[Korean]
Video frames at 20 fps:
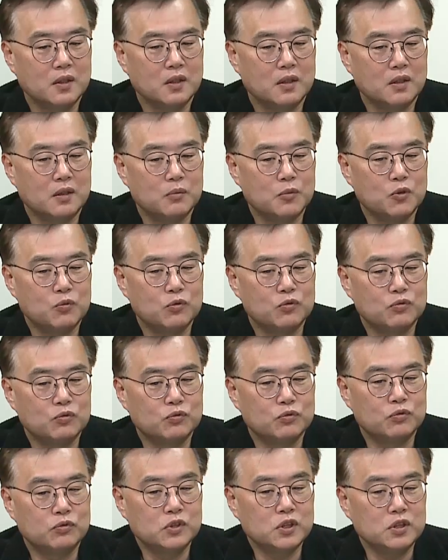아, 뭐
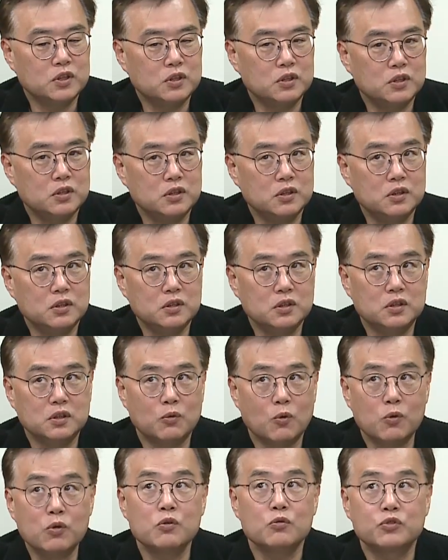우리
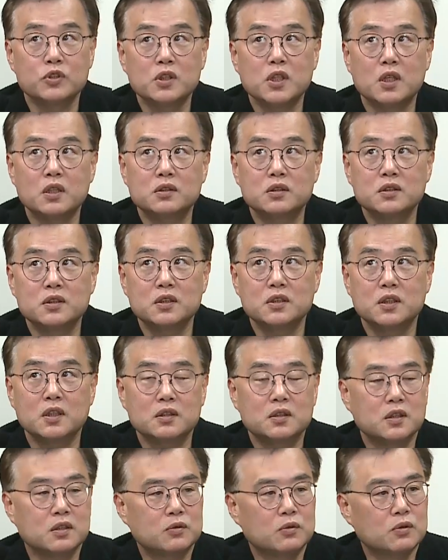오늘 우리나라 증시
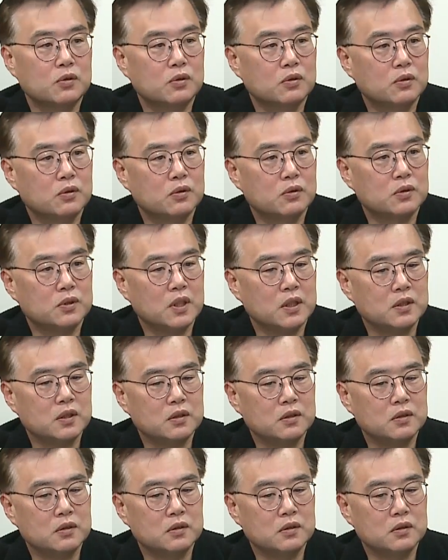자체도
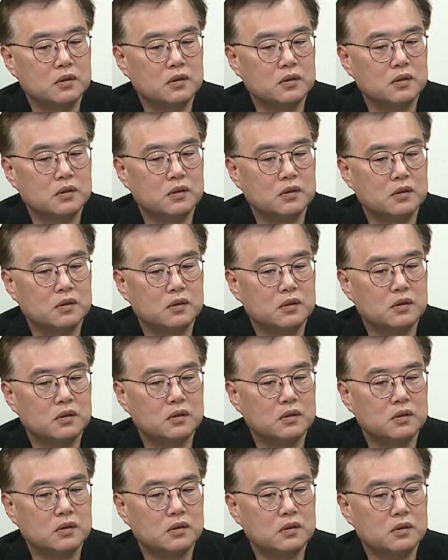사실은
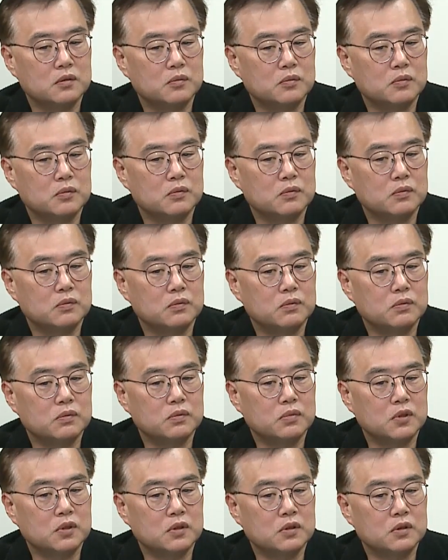그
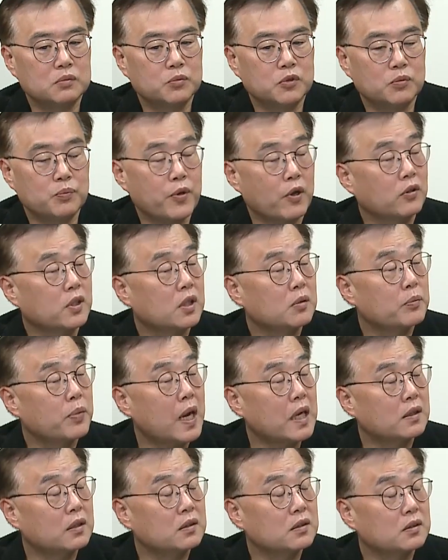뭐 별다른
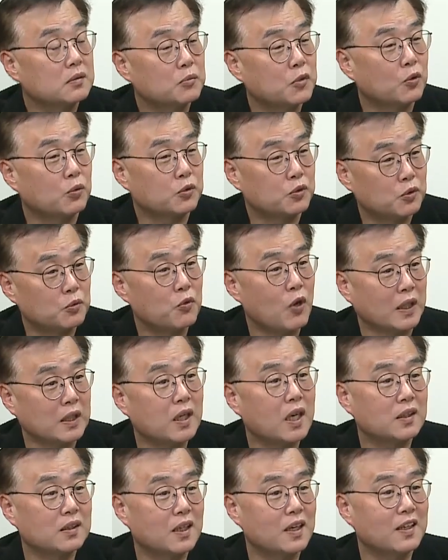반응은 뭐 좀
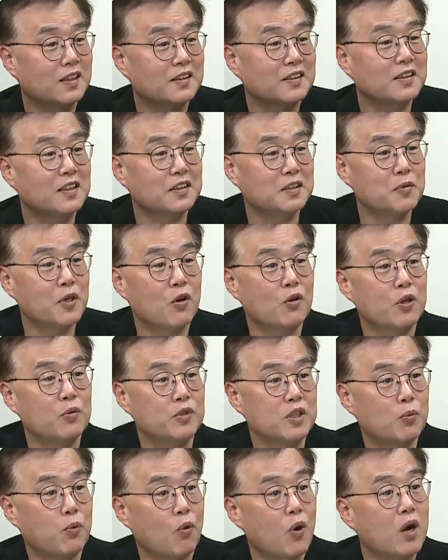왔다 갔다 하긴 했지만 네, 거의
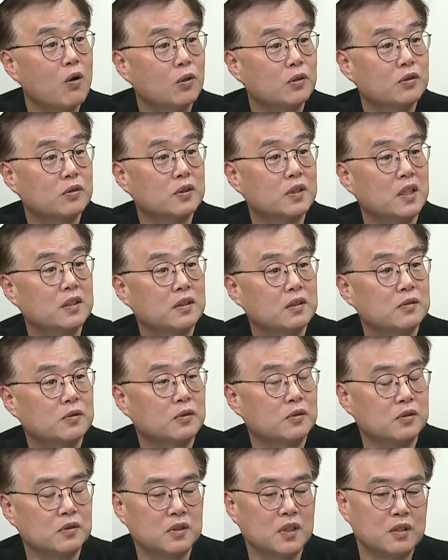네, 네. 이제 보합권으로 사실은
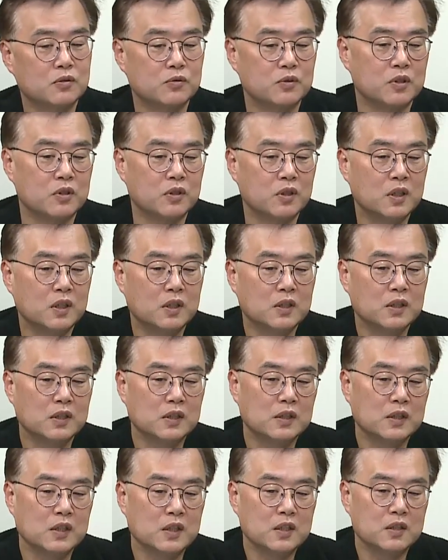좀 끝났고요. 네.
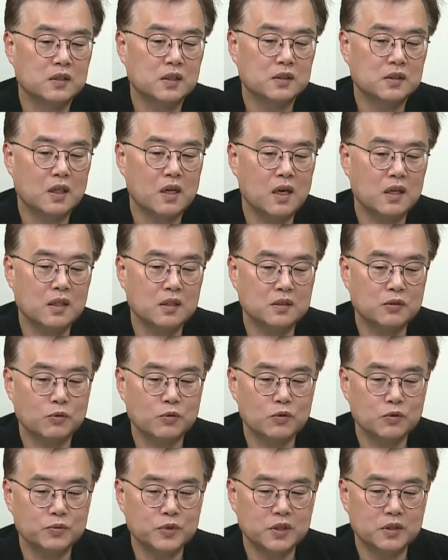근데 제가 하나
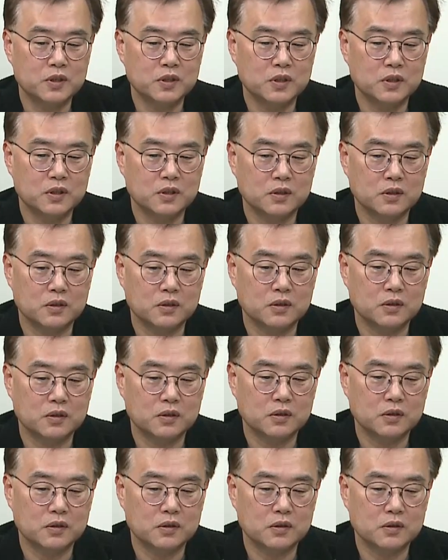조금 이제
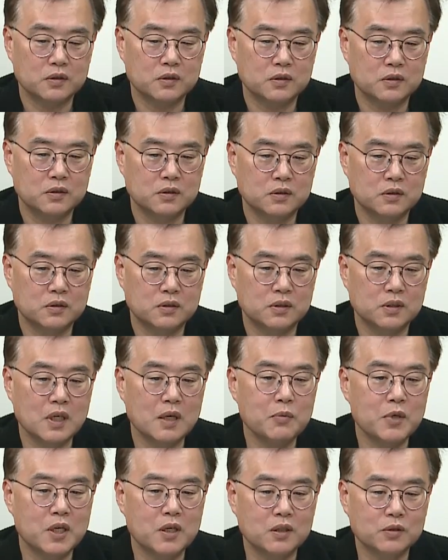그
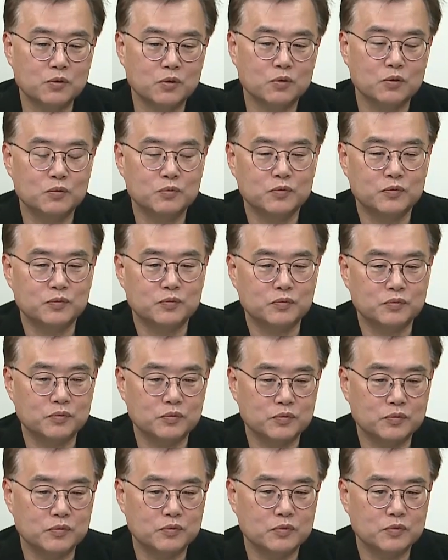그나마
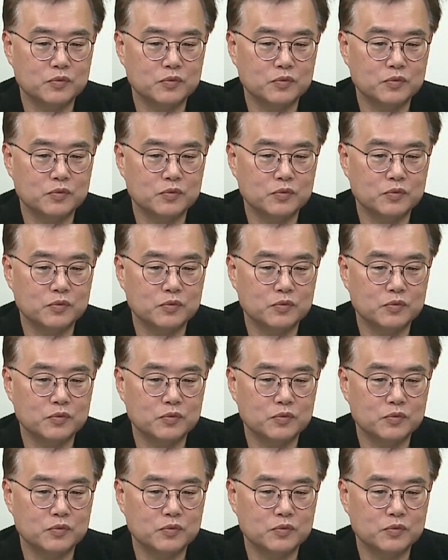조금